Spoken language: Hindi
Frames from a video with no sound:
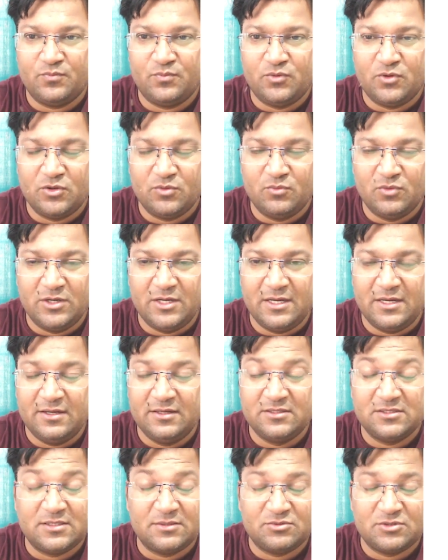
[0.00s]

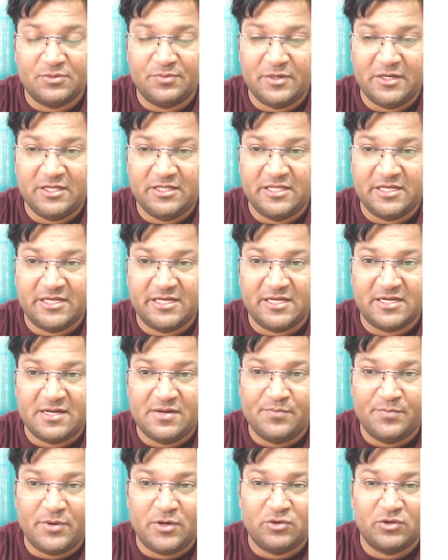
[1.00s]
फॉर्मूला सबसे पहले देखिए
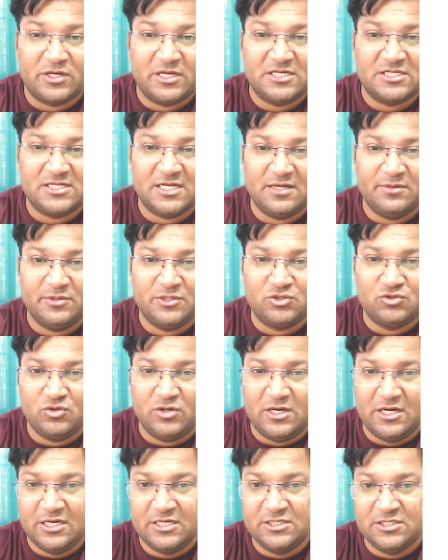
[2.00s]
कंपाउंड कैसा है बच्चों
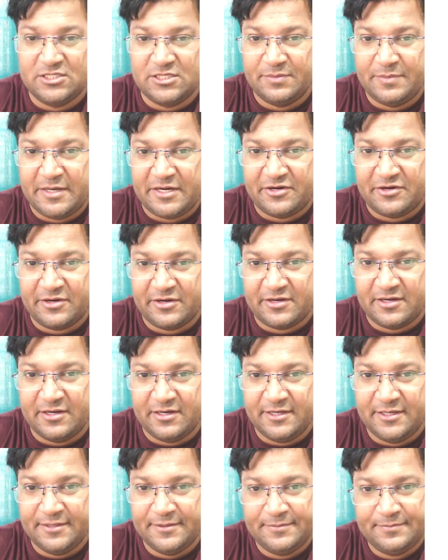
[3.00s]
अनसीमेट्रिकल
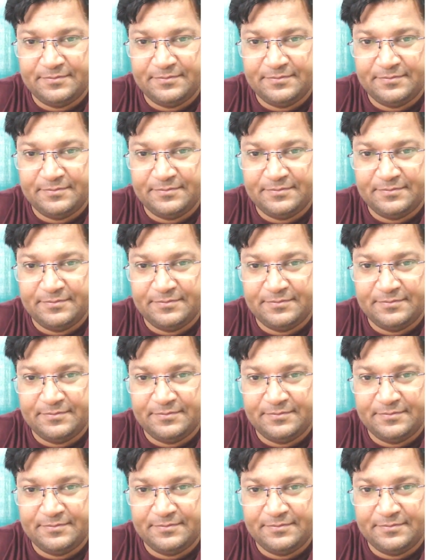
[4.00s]
है